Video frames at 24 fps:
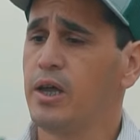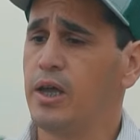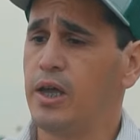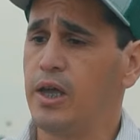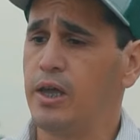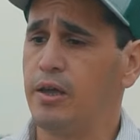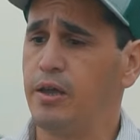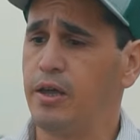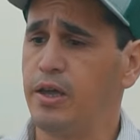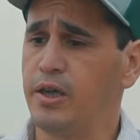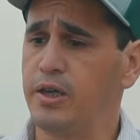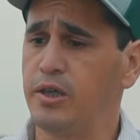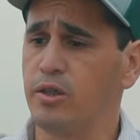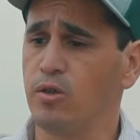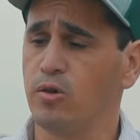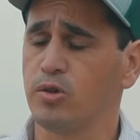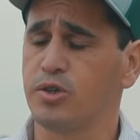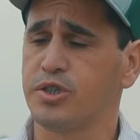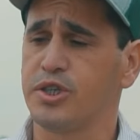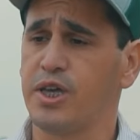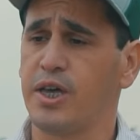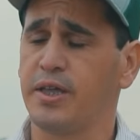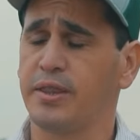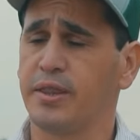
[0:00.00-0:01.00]
y
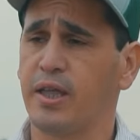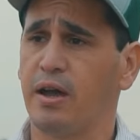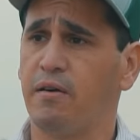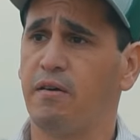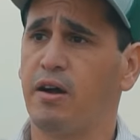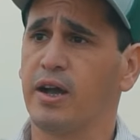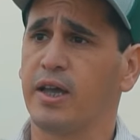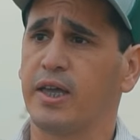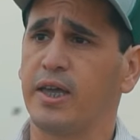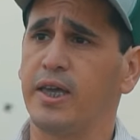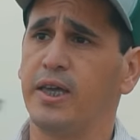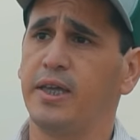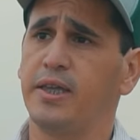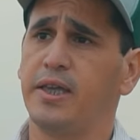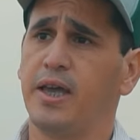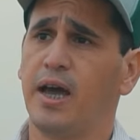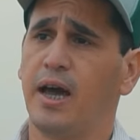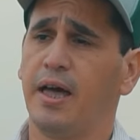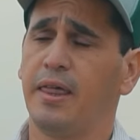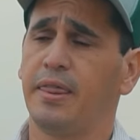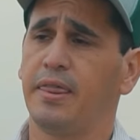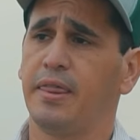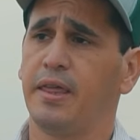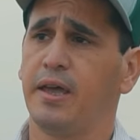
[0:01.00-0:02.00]
200
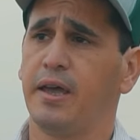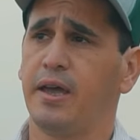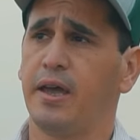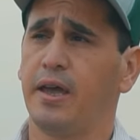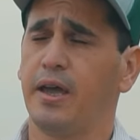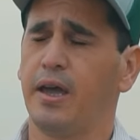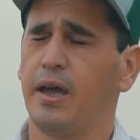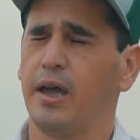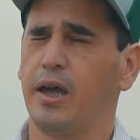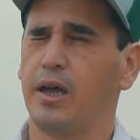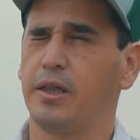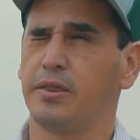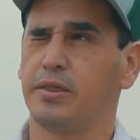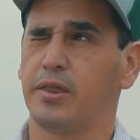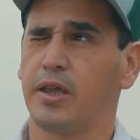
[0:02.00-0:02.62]
vaquillas de